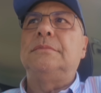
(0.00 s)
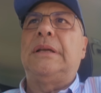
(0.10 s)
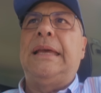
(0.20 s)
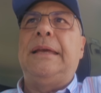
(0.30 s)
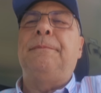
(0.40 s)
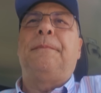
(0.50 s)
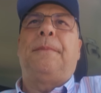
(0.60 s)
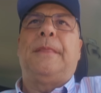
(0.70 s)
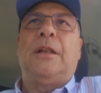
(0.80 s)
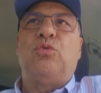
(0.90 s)
che
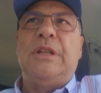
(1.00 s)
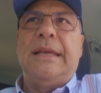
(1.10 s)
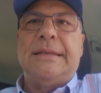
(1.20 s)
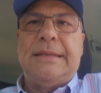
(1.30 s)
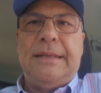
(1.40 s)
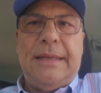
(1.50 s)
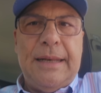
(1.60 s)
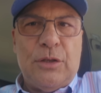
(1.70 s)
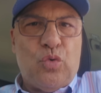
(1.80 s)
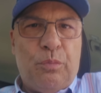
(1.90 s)
l'Udinese
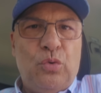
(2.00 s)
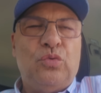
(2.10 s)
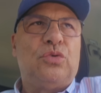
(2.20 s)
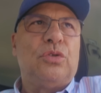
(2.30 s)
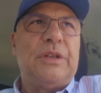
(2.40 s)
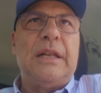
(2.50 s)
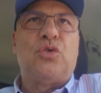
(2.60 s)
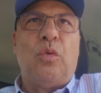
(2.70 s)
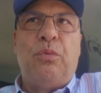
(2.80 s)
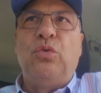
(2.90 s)
tiene il suo punto, tiene il
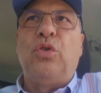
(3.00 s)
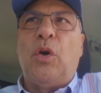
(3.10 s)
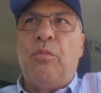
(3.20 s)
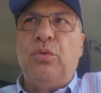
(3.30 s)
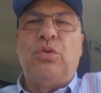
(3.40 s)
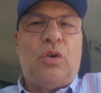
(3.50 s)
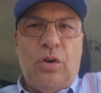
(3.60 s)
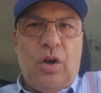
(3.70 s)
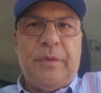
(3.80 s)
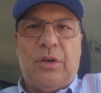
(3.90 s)
suo punto che è un punto
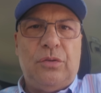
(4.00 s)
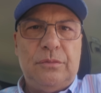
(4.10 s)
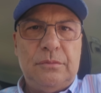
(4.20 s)
economico.